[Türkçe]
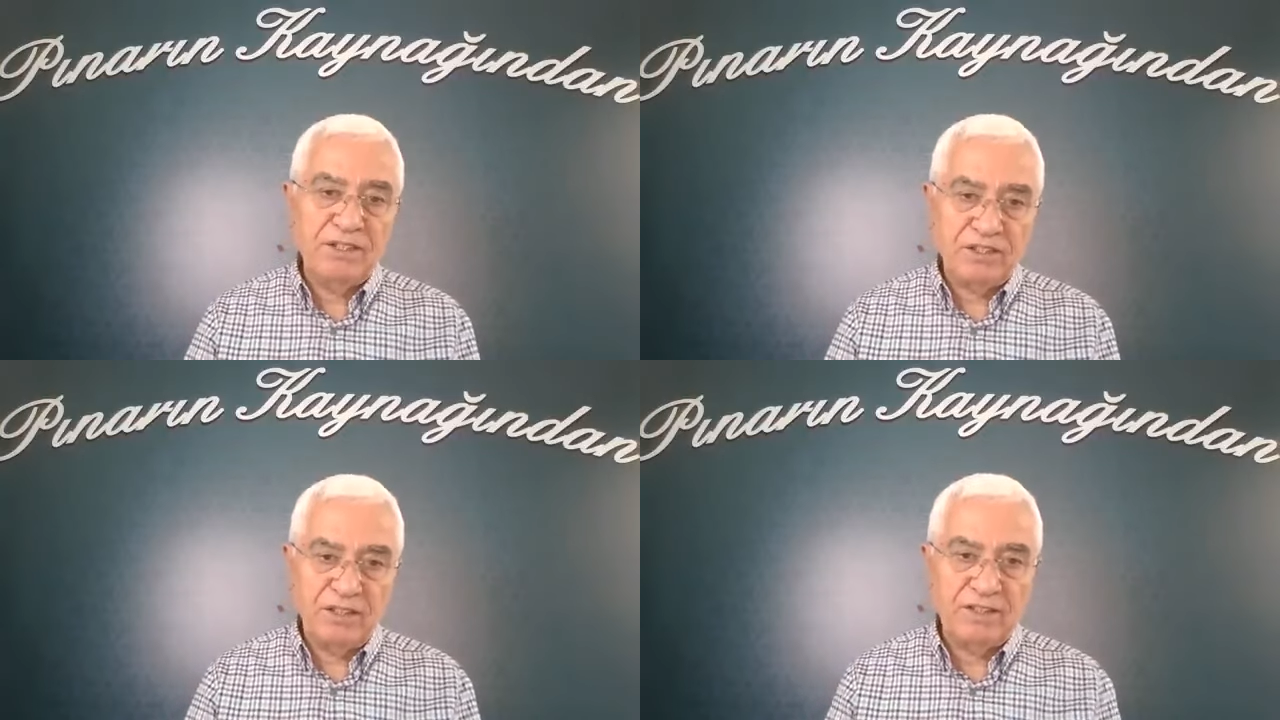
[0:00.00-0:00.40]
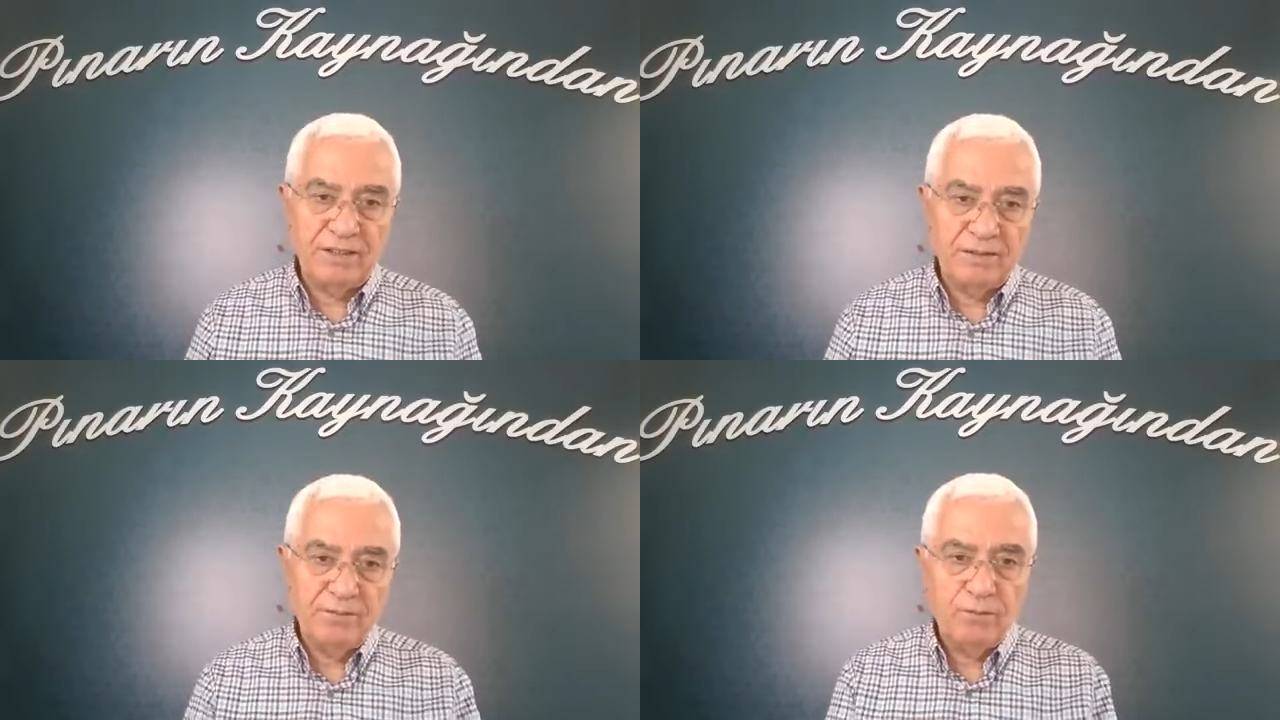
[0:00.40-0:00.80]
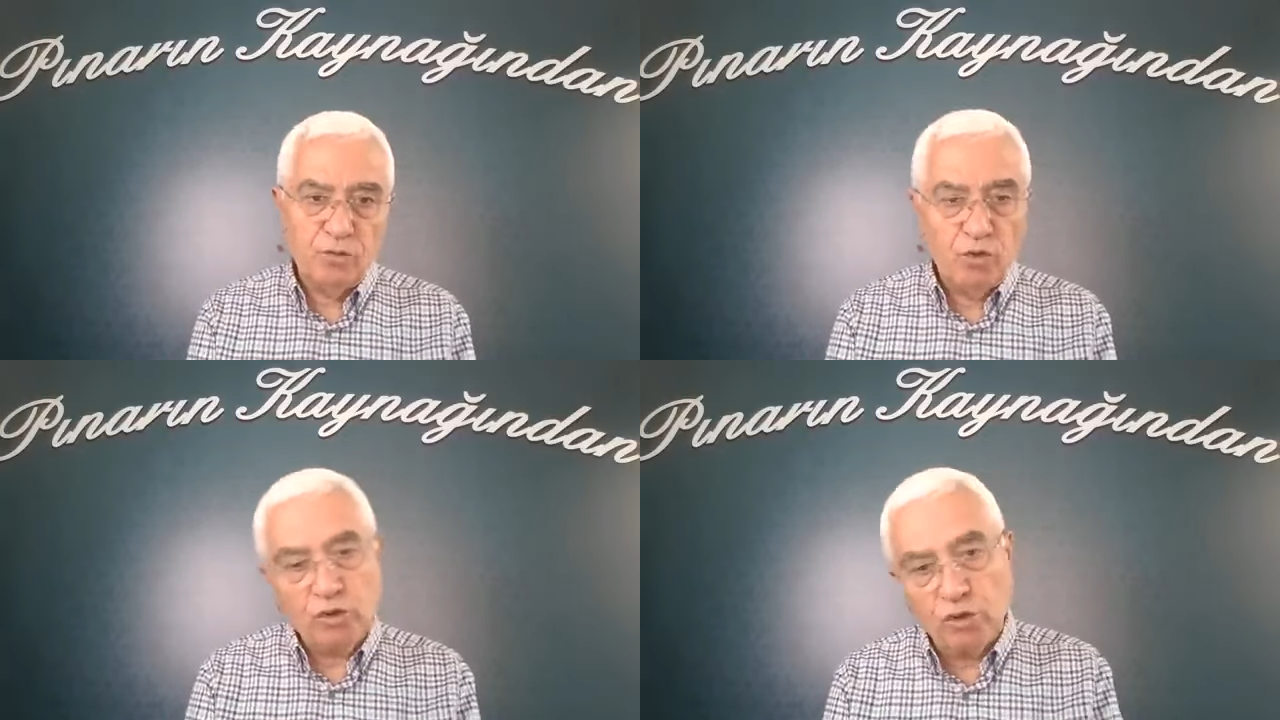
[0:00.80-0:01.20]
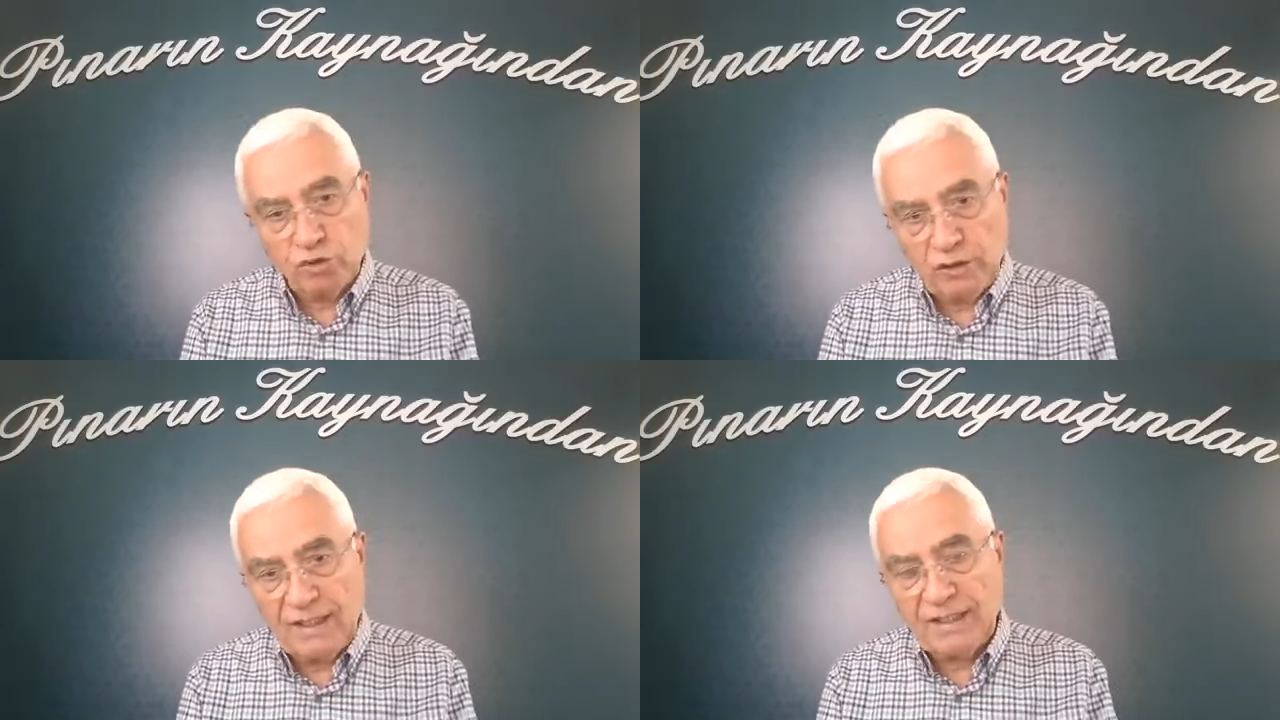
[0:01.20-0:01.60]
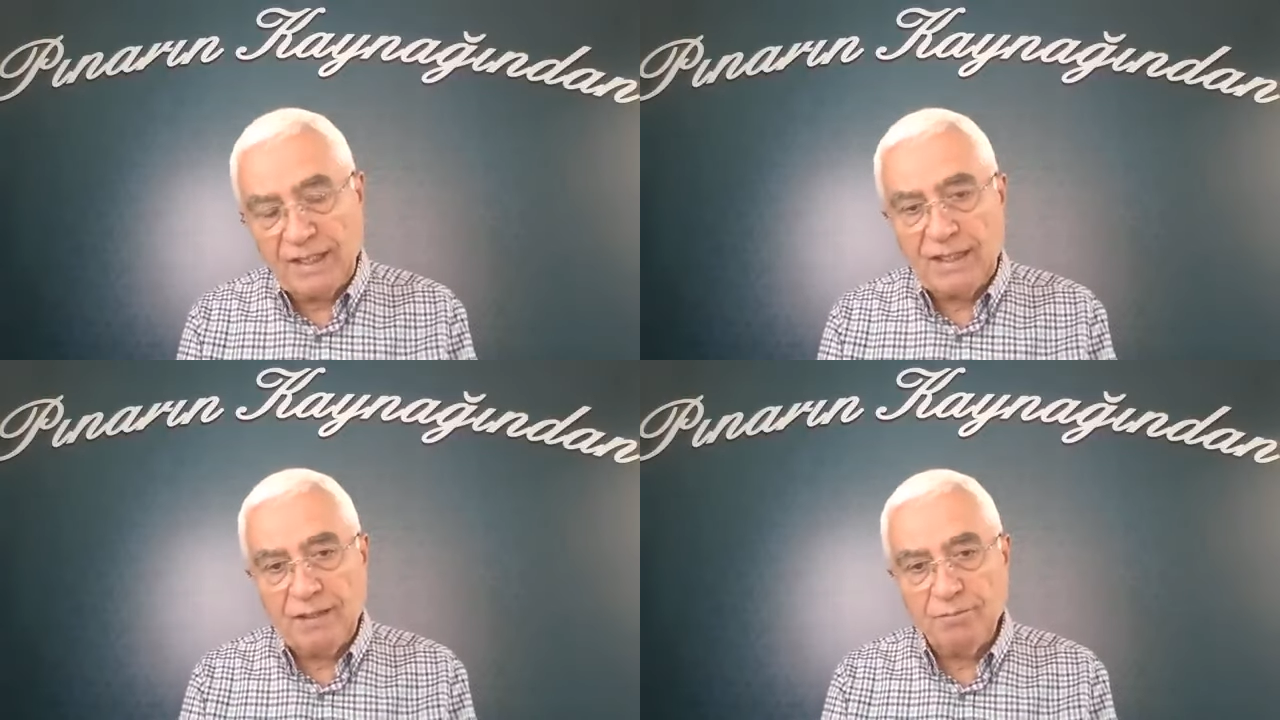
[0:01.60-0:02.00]
yaşadı? O noktaya
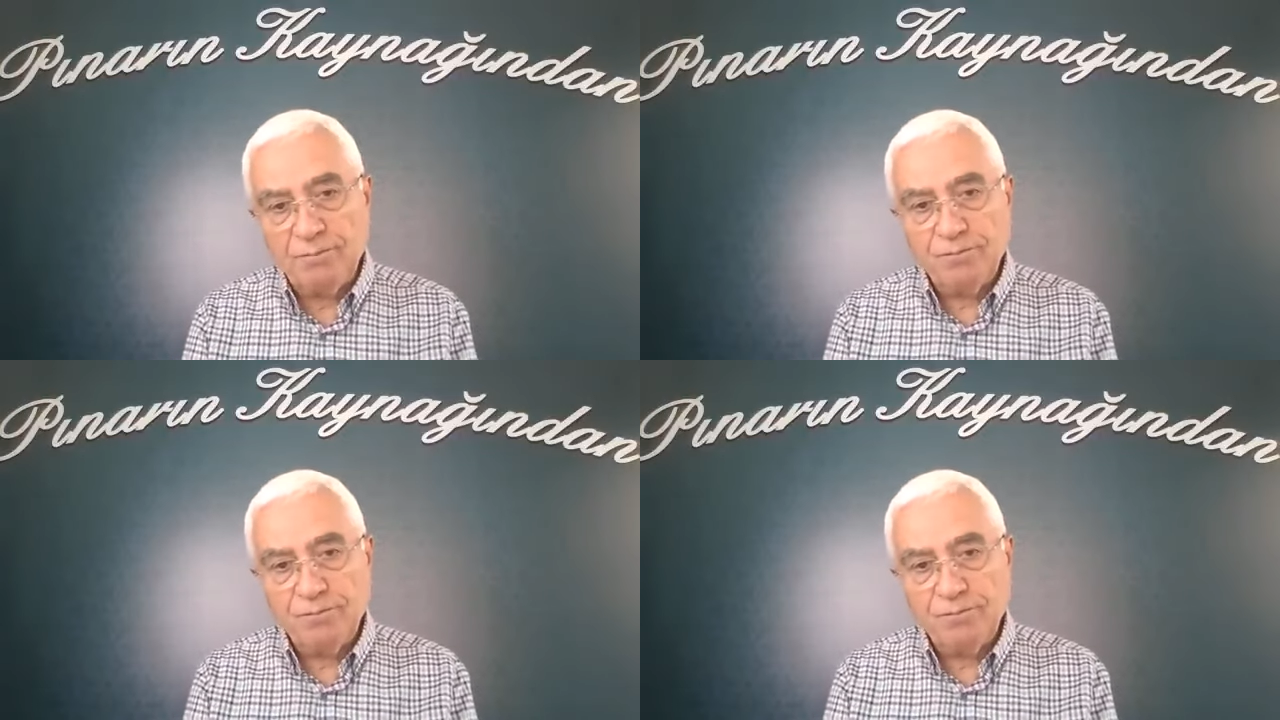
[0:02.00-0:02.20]
gelelim.